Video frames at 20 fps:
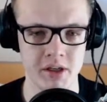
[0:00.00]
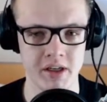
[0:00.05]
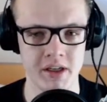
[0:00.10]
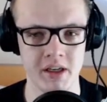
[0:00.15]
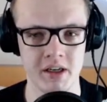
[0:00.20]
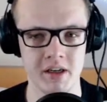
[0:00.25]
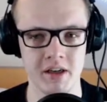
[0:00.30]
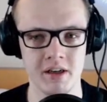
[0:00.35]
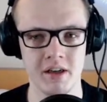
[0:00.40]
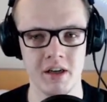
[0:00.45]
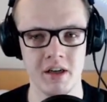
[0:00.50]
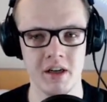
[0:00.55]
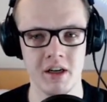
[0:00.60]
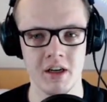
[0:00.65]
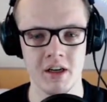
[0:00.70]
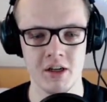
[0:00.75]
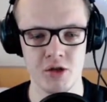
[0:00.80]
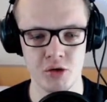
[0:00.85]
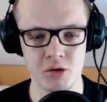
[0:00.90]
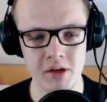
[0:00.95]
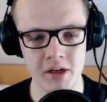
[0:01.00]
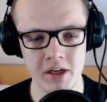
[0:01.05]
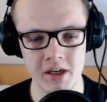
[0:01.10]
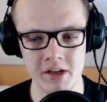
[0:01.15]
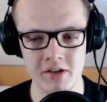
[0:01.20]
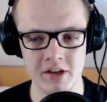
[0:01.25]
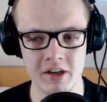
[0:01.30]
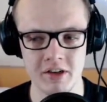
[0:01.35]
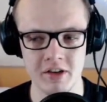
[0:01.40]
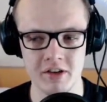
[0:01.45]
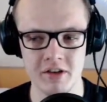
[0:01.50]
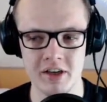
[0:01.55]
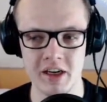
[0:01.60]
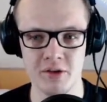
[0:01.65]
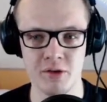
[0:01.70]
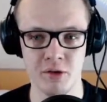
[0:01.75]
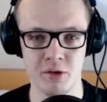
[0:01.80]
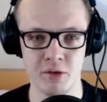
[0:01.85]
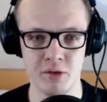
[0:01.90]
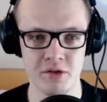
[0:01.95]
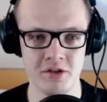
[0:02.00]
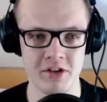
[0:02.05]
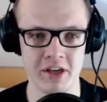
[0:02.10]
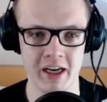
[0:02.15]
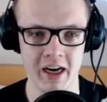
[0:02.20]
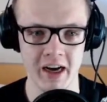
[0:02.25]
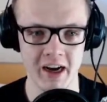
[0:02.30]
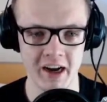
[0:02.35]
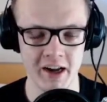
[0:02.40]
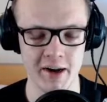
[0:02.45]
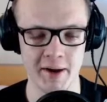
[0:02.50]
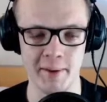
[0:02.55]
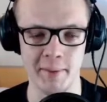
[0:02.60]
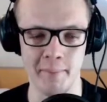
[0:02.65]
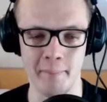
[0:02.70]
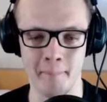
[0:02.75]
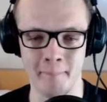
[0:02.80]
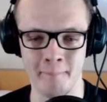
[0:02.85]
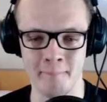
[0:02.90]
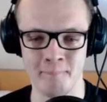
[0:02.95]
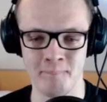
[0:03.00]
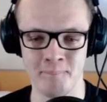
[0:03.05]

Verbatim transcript: Julian hier. Julian ist dieses Jahr so sozial.